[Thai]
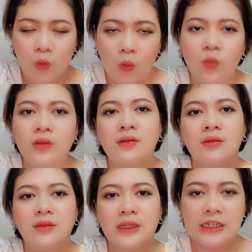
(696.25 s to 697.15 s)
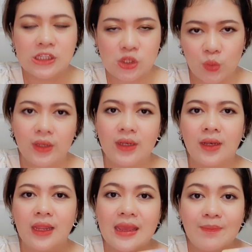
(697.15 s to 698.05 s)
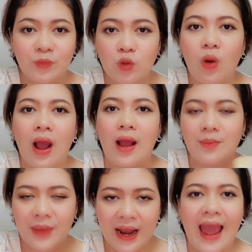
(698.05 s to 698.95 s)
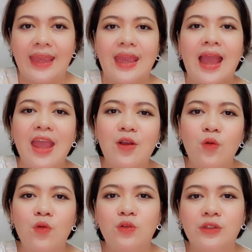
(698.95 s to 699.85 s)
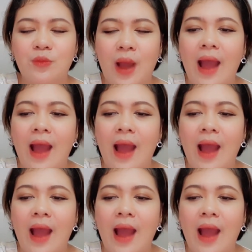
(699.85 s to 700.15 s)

คุณถึงจุดอิ่มตัวเมื่อไหร่ให้คุณรู้สึกว่า